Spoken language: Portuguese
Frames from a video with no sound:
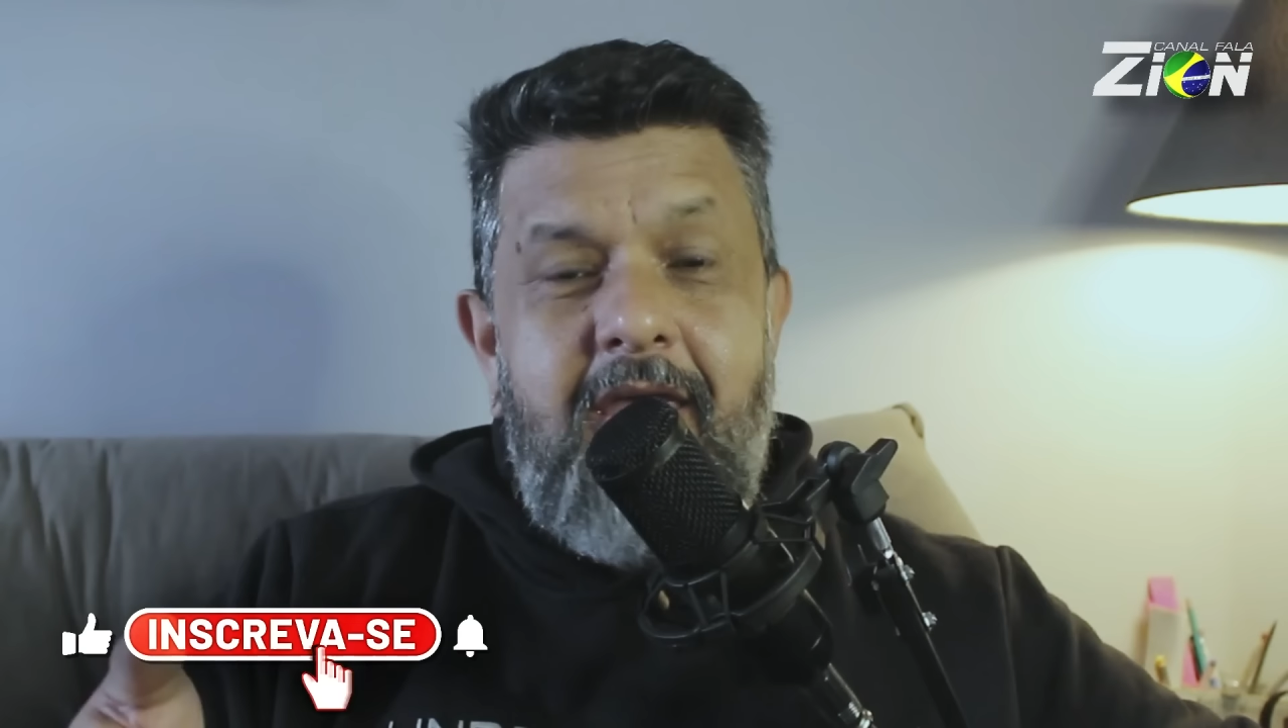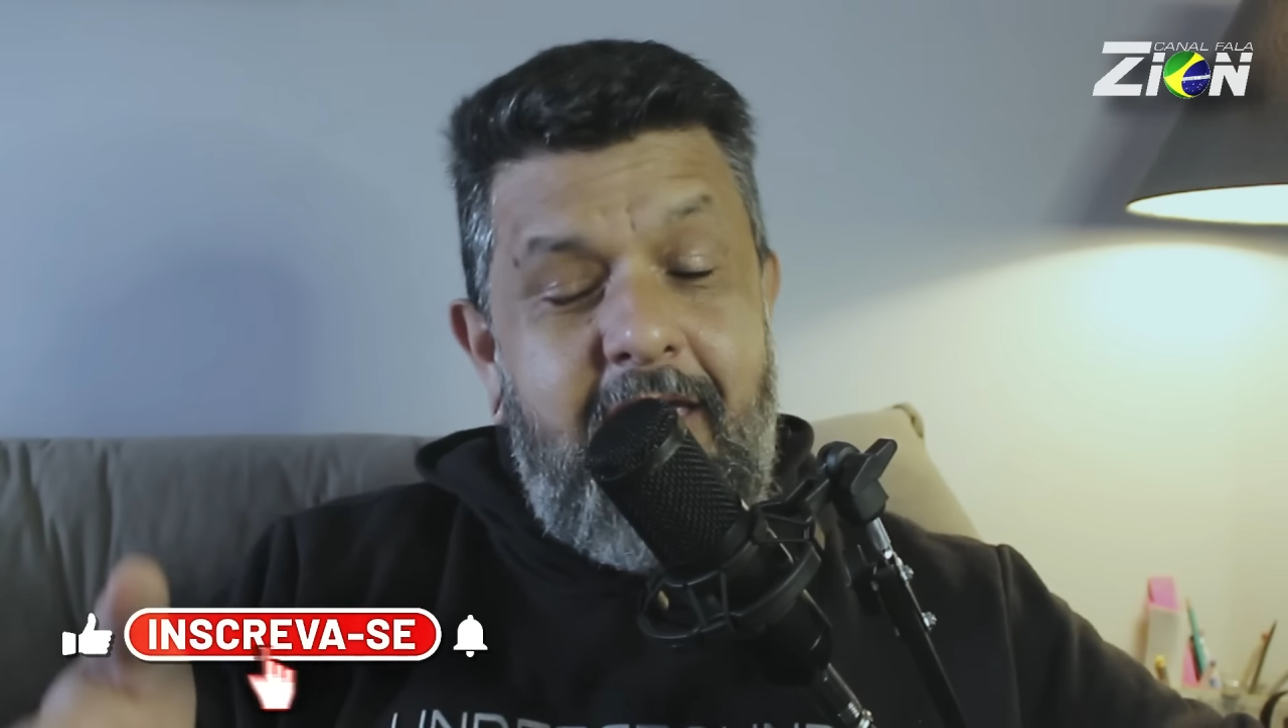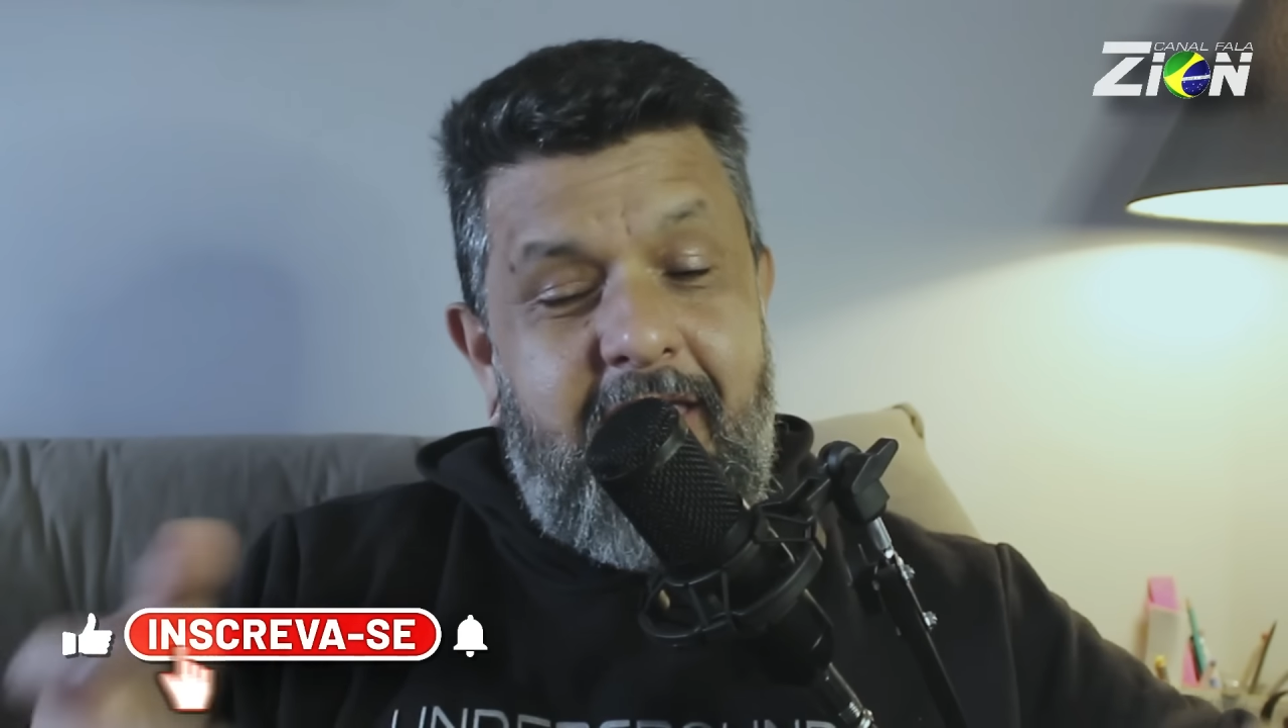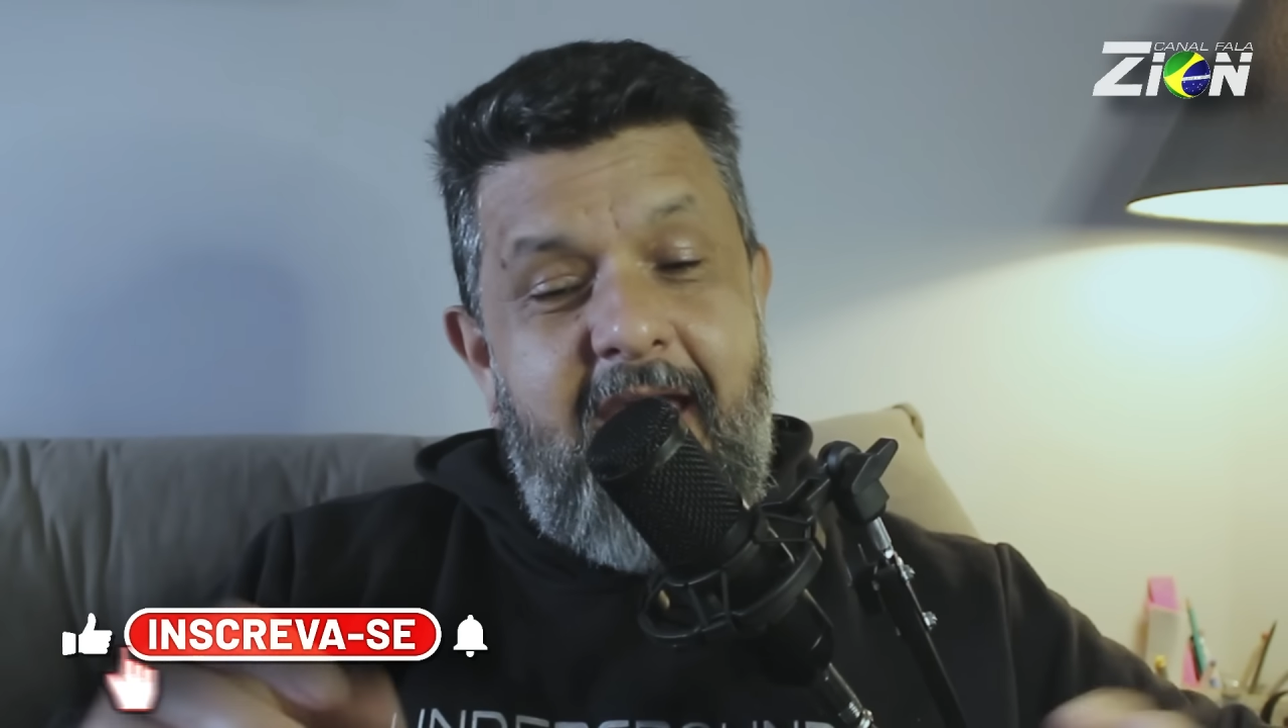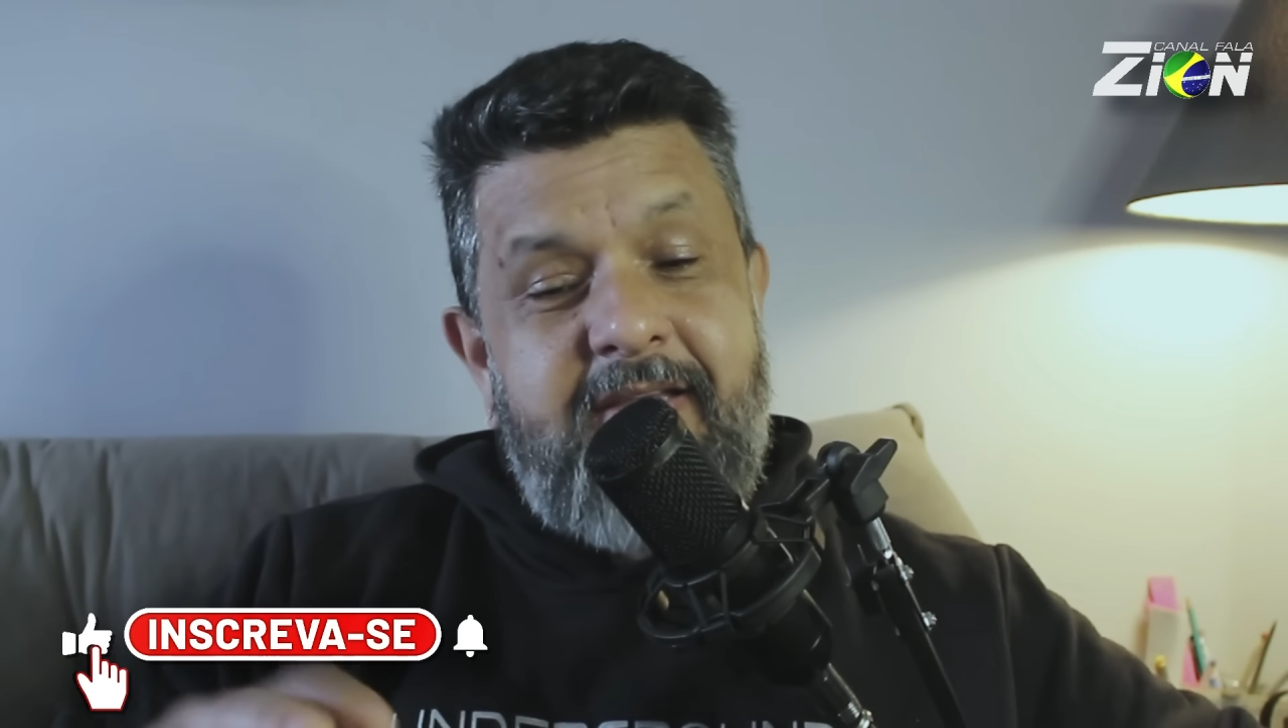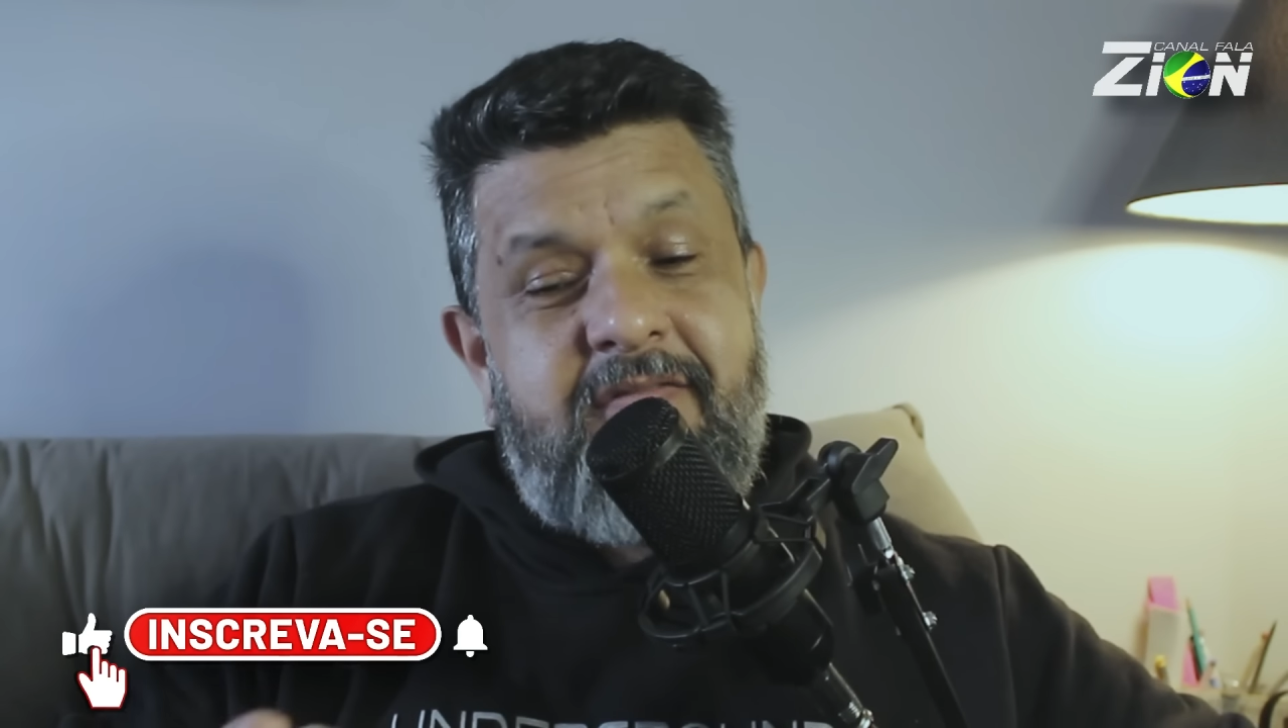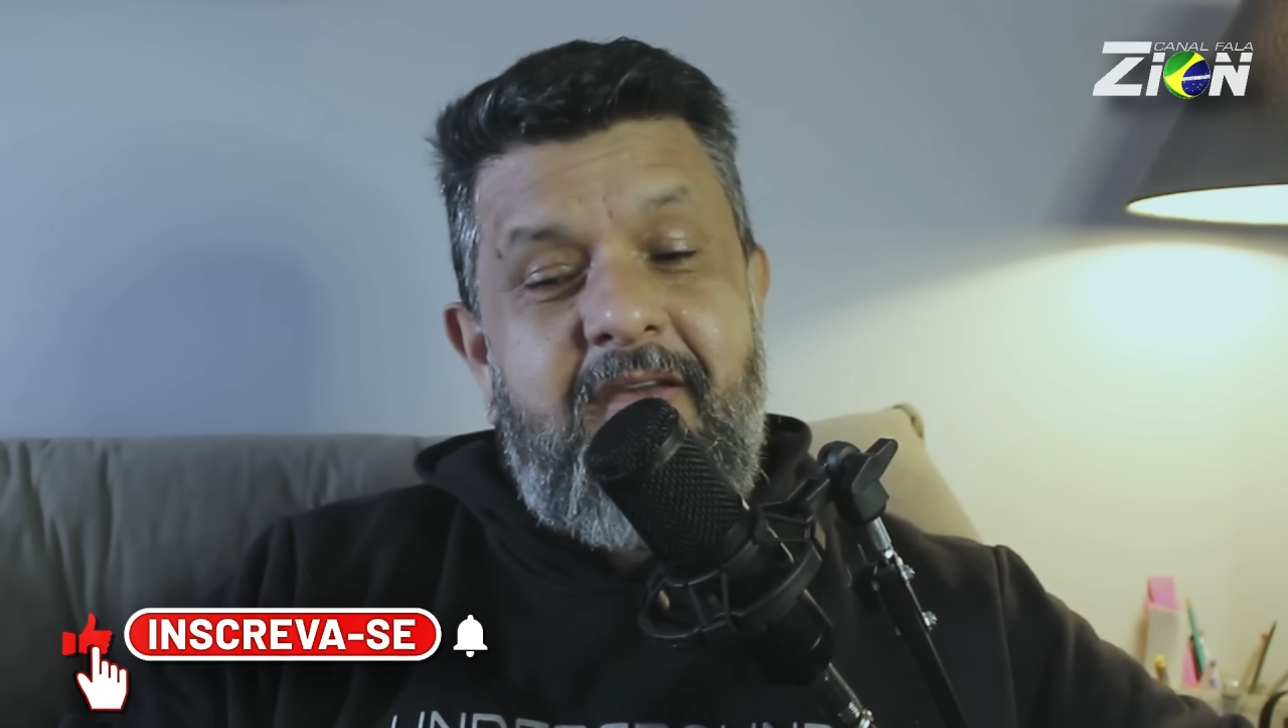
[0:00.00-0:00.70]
E que às